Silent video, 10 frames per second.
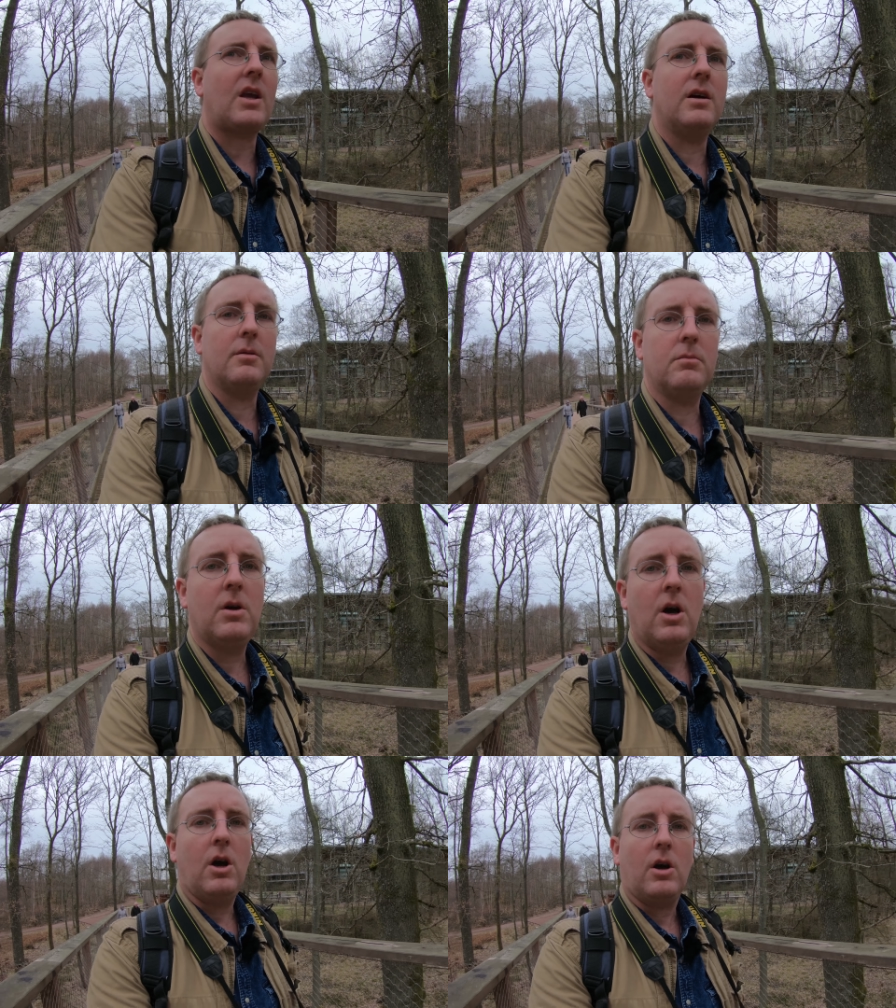Ähm,
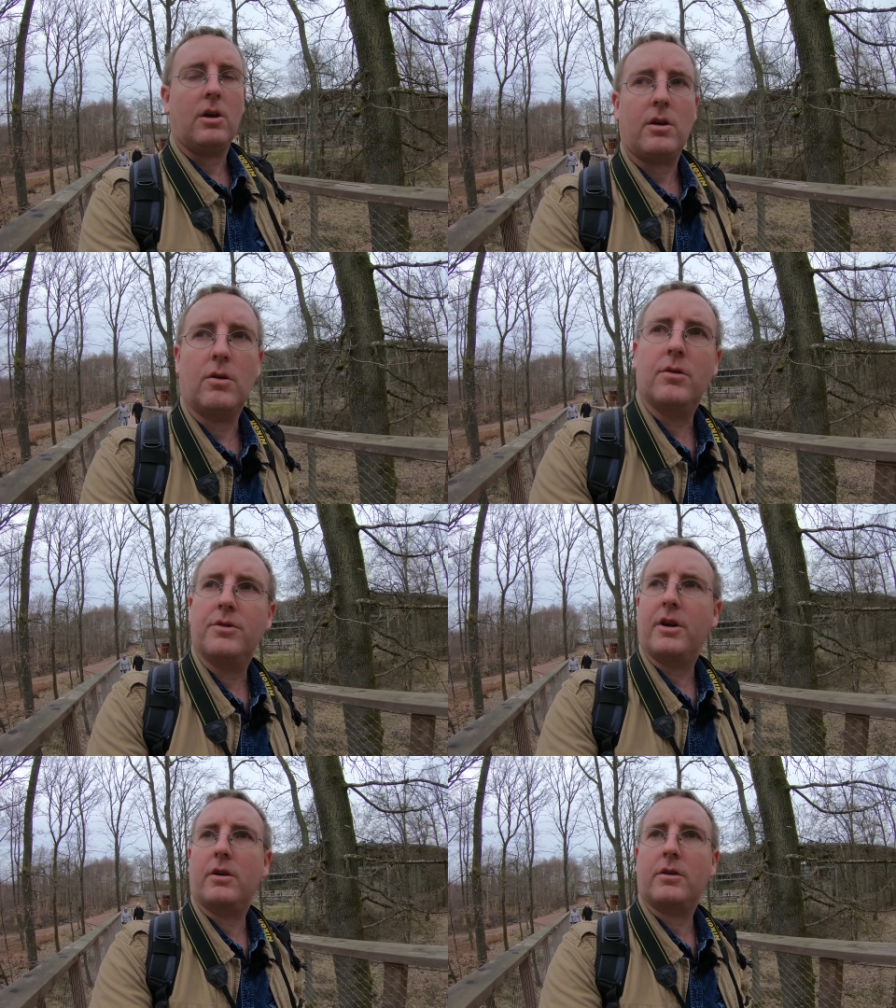ja,
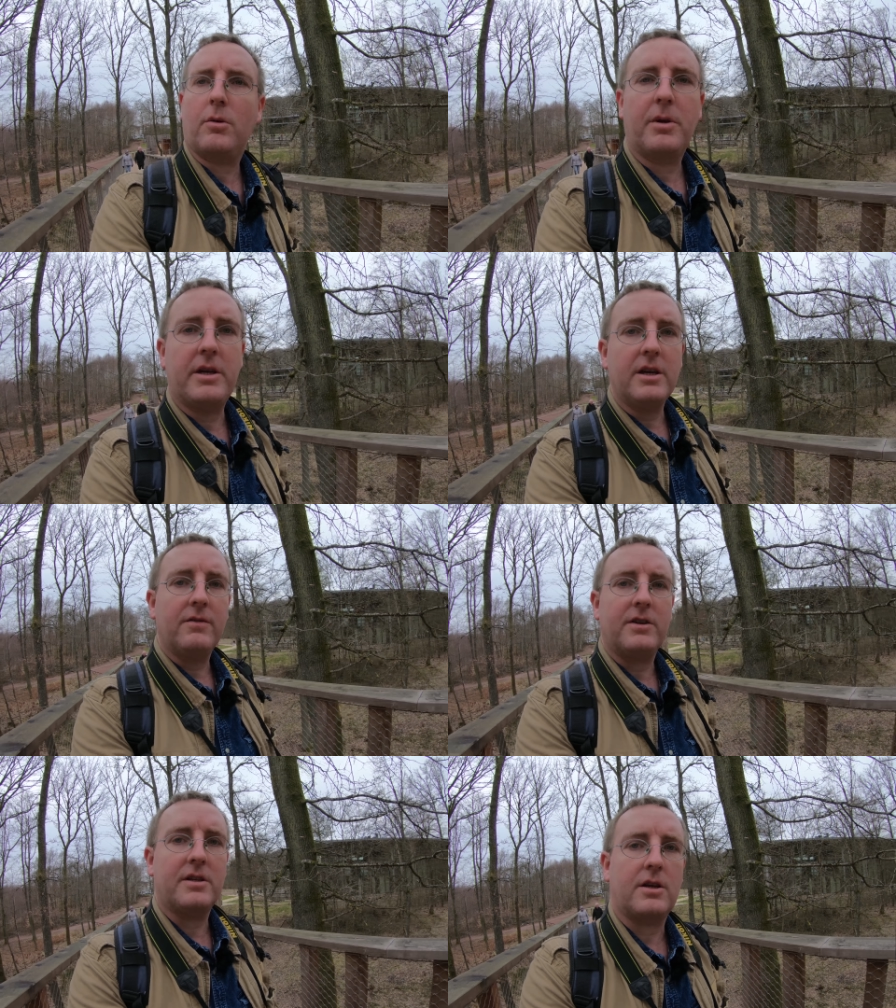da kommt dann
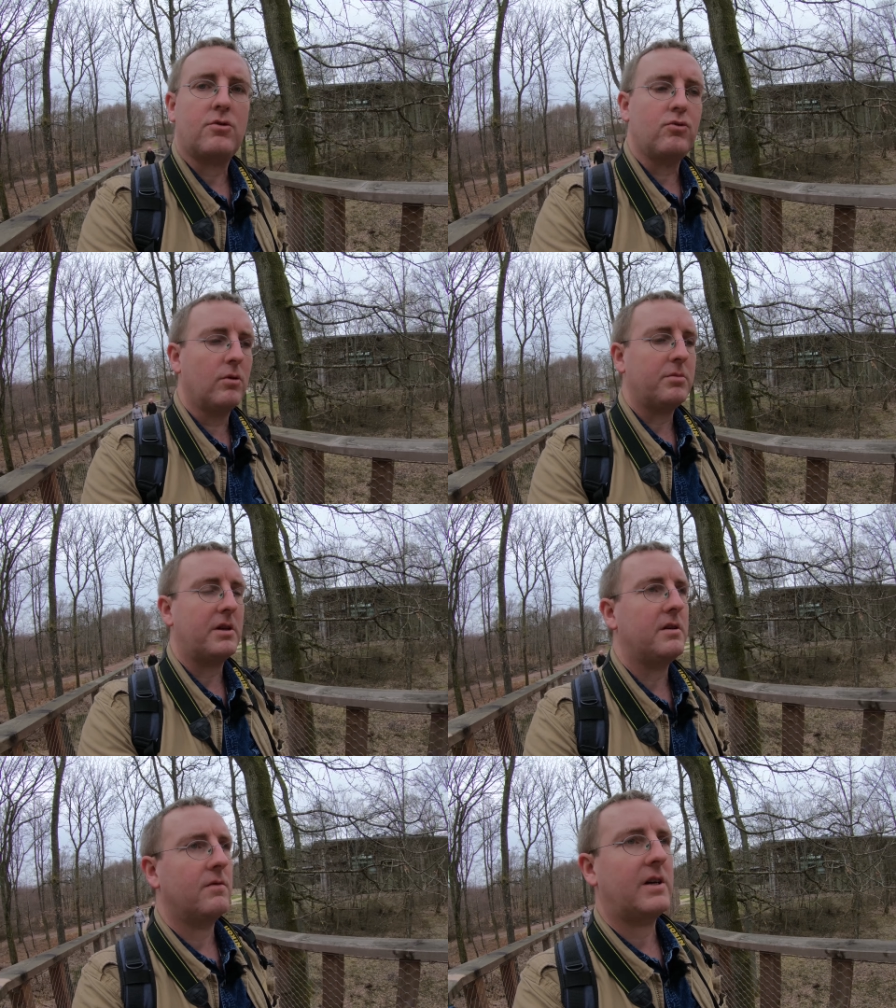irgendwann dieser Turm,
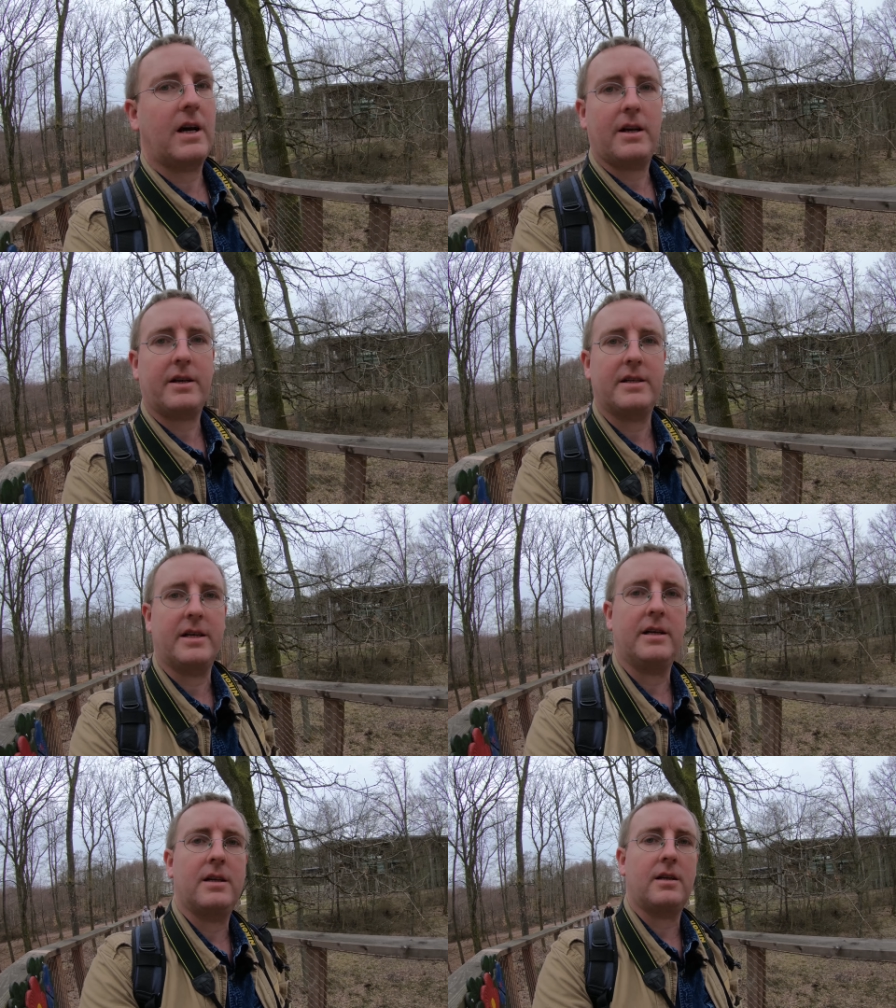den wir gerade
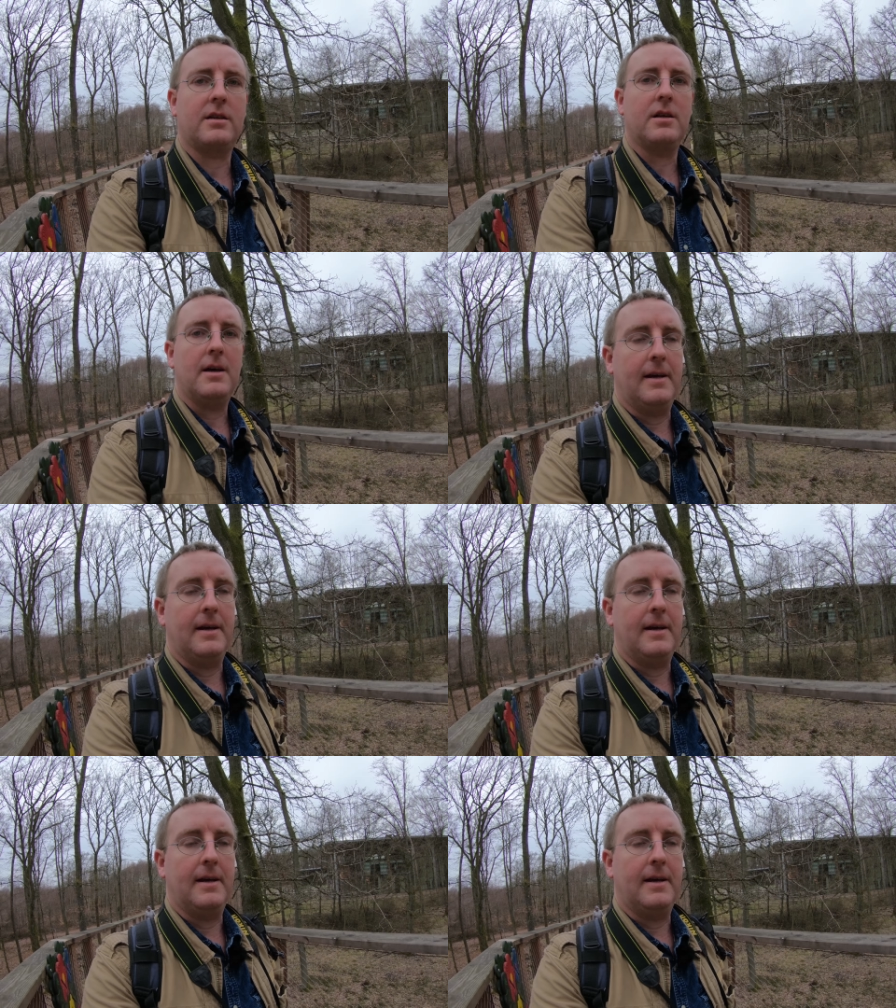gesehen hatten.